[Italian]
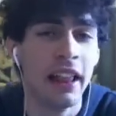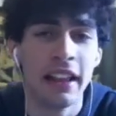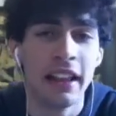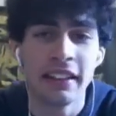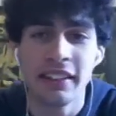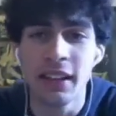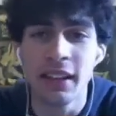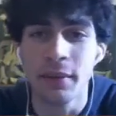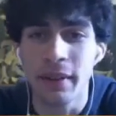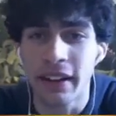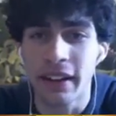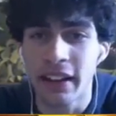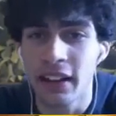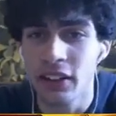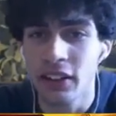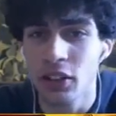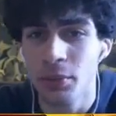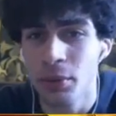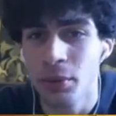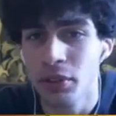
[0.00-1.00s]
Sì,
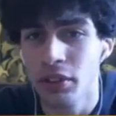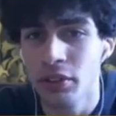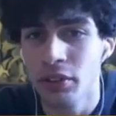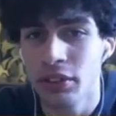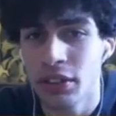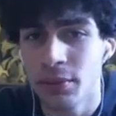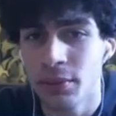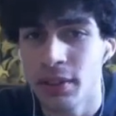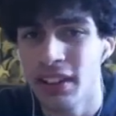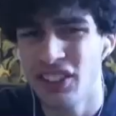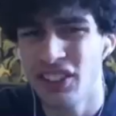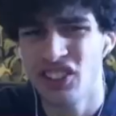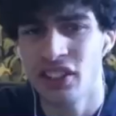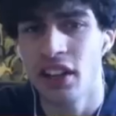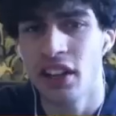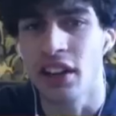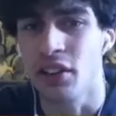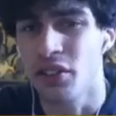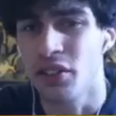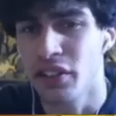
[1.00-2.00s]
perché dopo le ultime
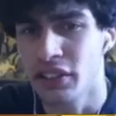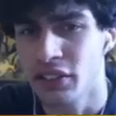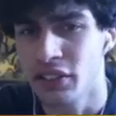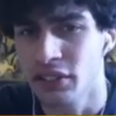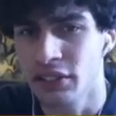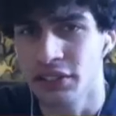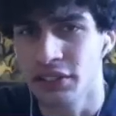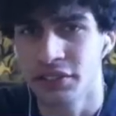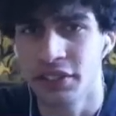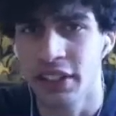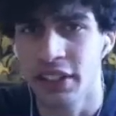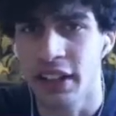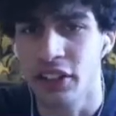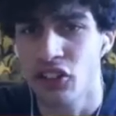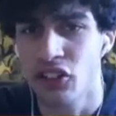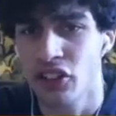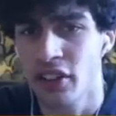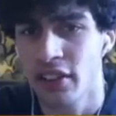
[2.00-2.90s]
leggendarie hanno fatto una finaccia